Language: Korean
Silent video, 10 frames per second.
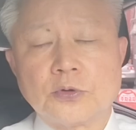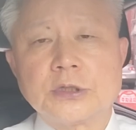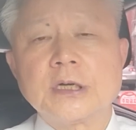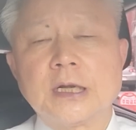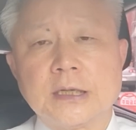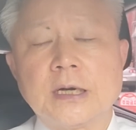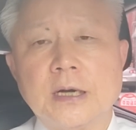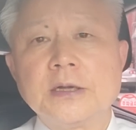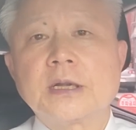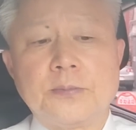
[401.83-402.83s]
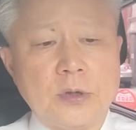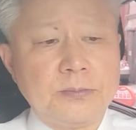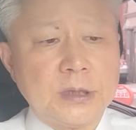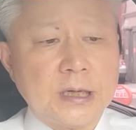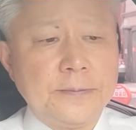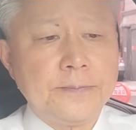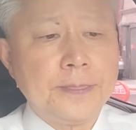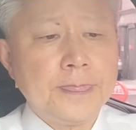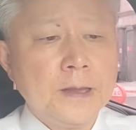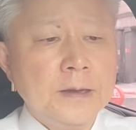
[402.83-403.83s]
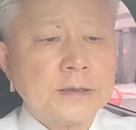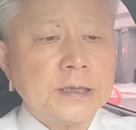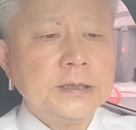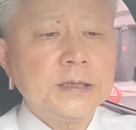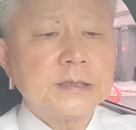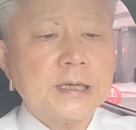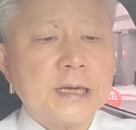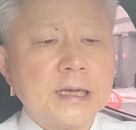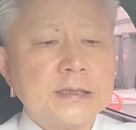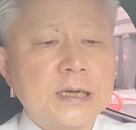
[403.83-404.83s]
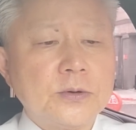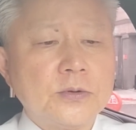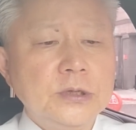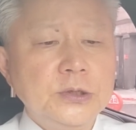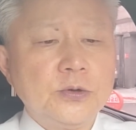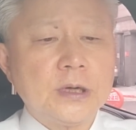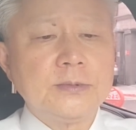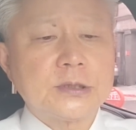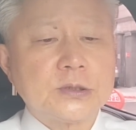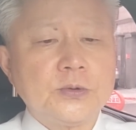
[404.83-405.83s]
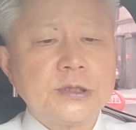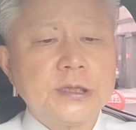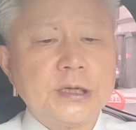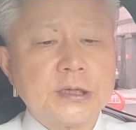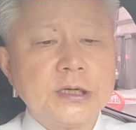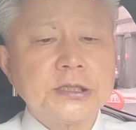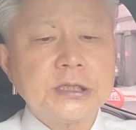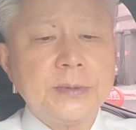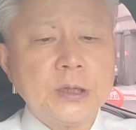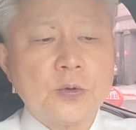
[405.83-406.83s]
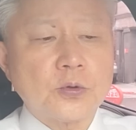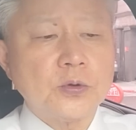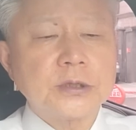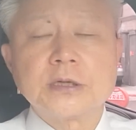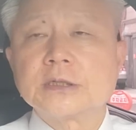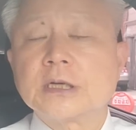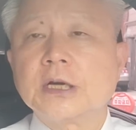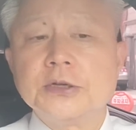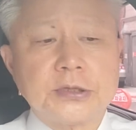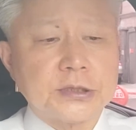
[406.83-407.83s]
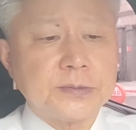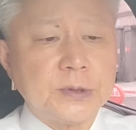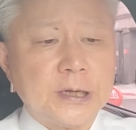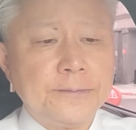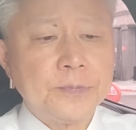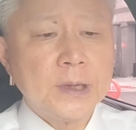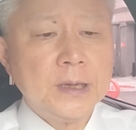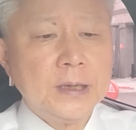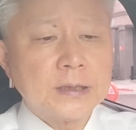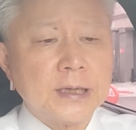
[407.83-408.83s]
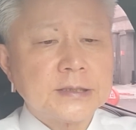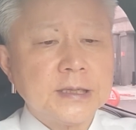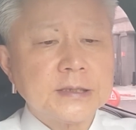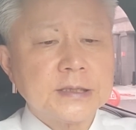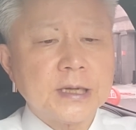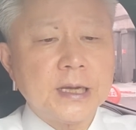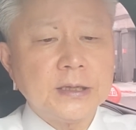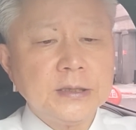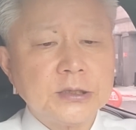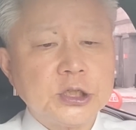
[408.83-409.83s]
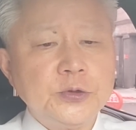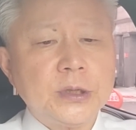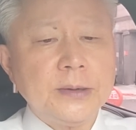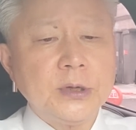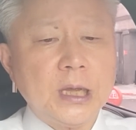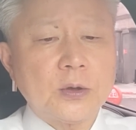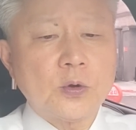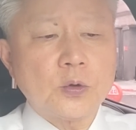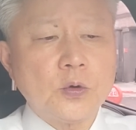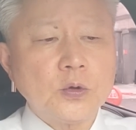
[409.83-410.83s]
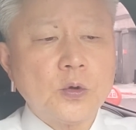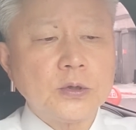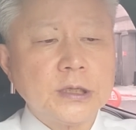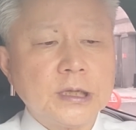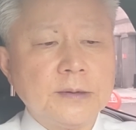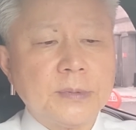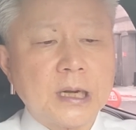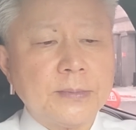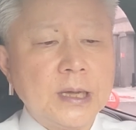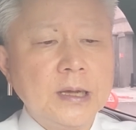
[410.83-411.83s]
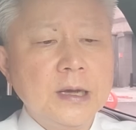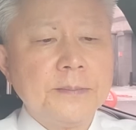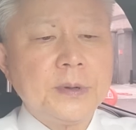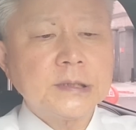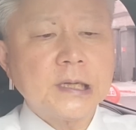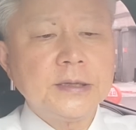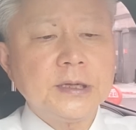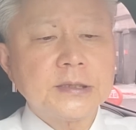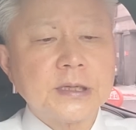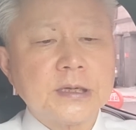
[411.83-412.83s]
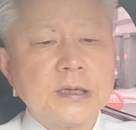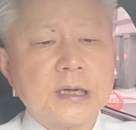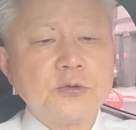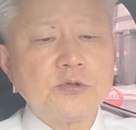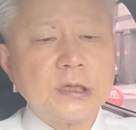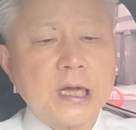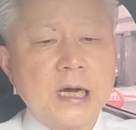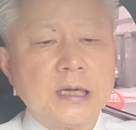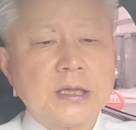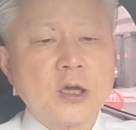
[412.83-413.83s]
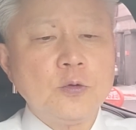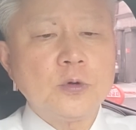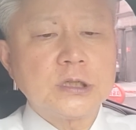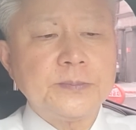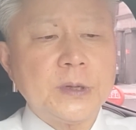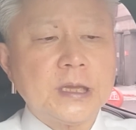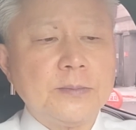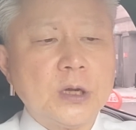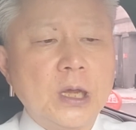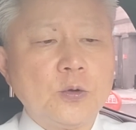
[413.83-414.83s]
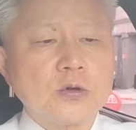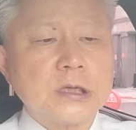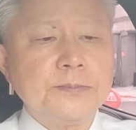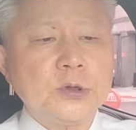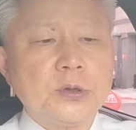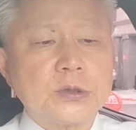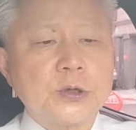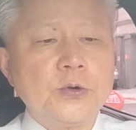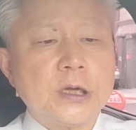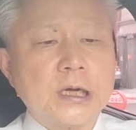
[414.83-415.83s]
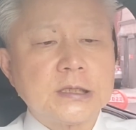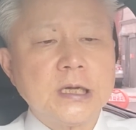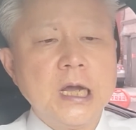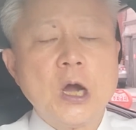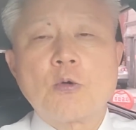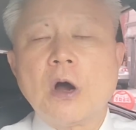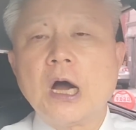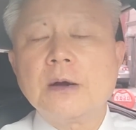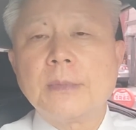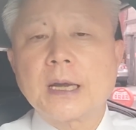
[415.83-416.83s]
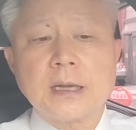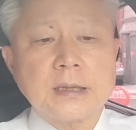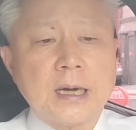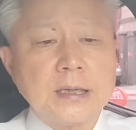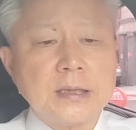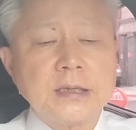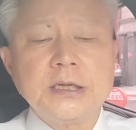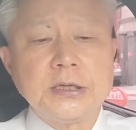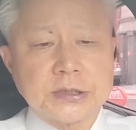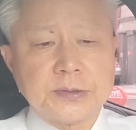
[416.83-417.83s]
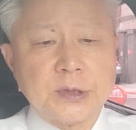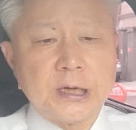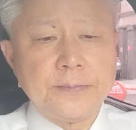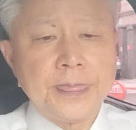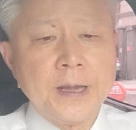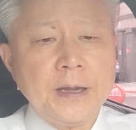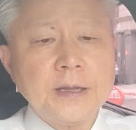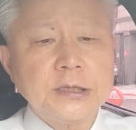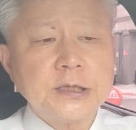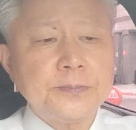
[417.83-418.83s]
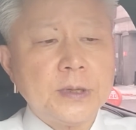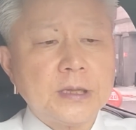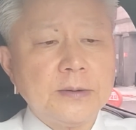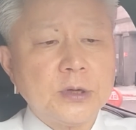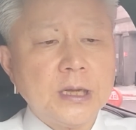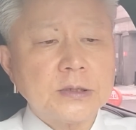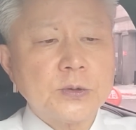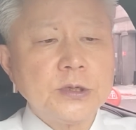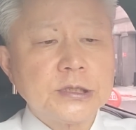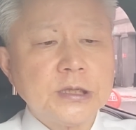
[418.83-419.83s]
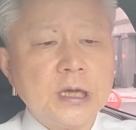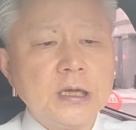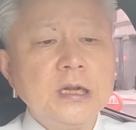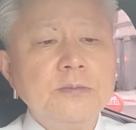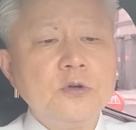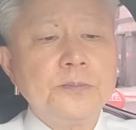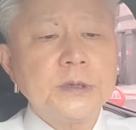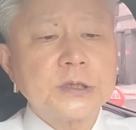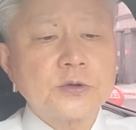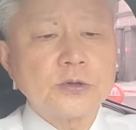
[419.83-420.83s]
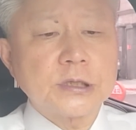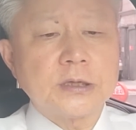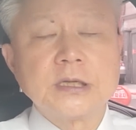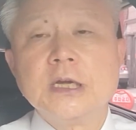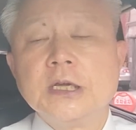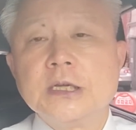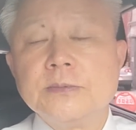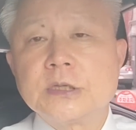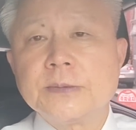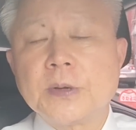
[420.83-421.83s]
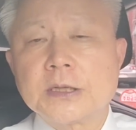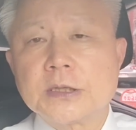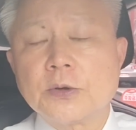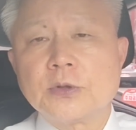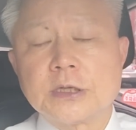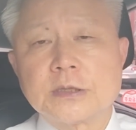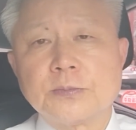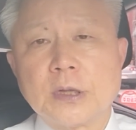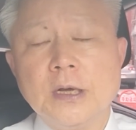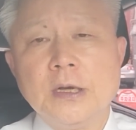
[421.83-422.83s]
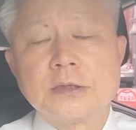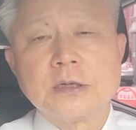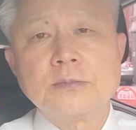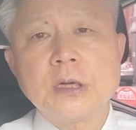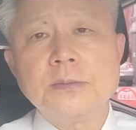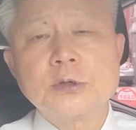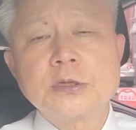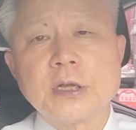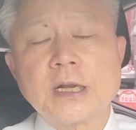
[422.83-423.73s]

조치가 아닌가 이렇게 보입니다. 자, 이들이 사계 차로를 이용하면서 서울 시내는 극심한 고통 정체가 이어졌습니다. SNS 등에는 시위 때문에 교통 통제되는 바람에 버스에 내려서 걸어가는 중이다. 대규모 집회 때문에 용산부터 서울역까지 꽉 막혔다 하는 글이 이어졌습니다. 이날 집회 때문에 서울 시내 일부 버스 종류상은 임시 폐쇄되기도 했습니다. 정말 무슨